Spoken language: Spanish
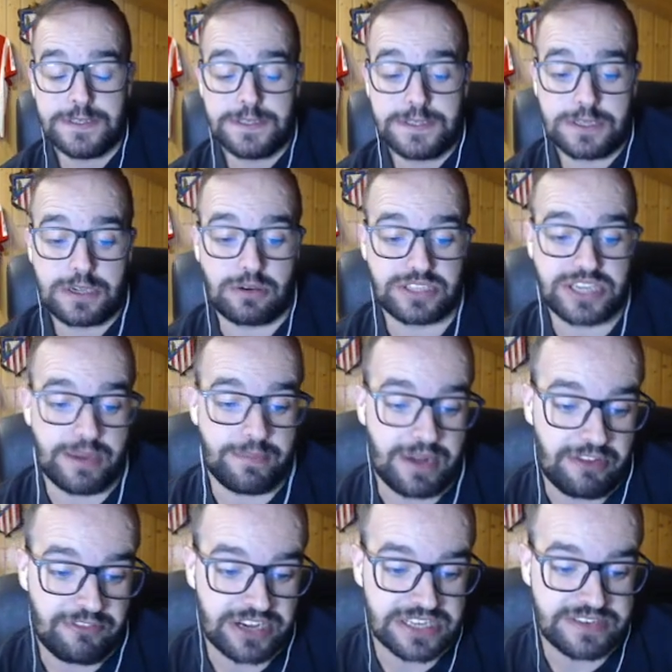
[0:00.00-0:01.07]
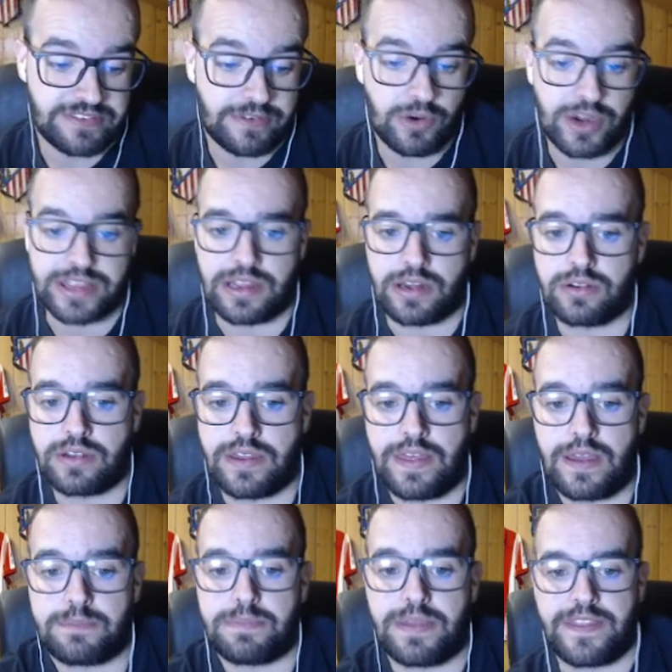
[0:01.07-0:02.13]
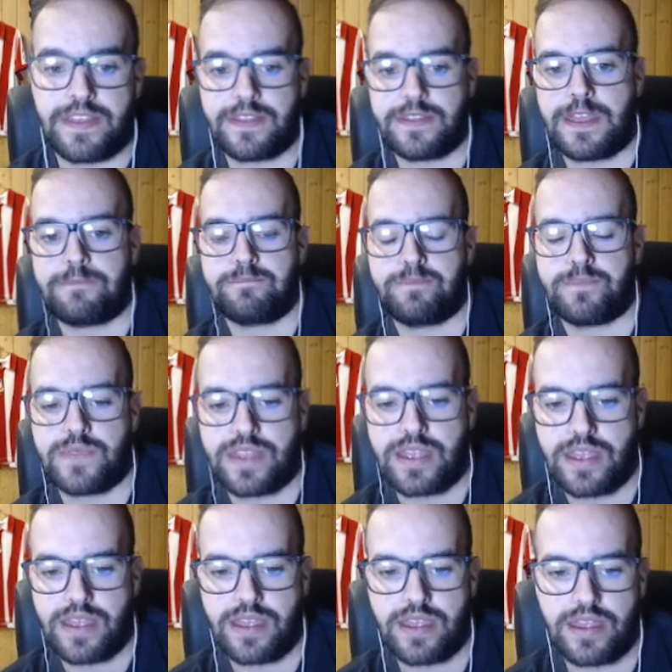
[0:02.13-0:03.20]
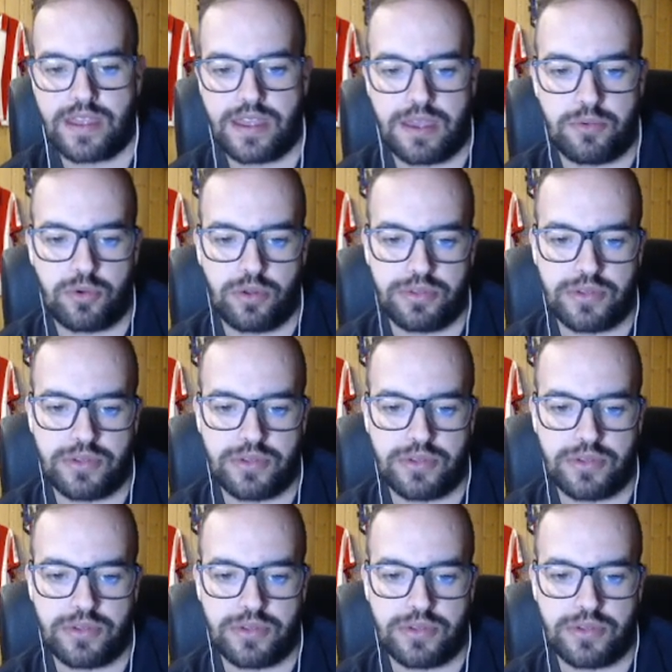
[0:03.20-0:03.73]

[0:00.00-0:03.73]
Como siempre, la frase favorita, ¿no? Queda pendiente de evolución.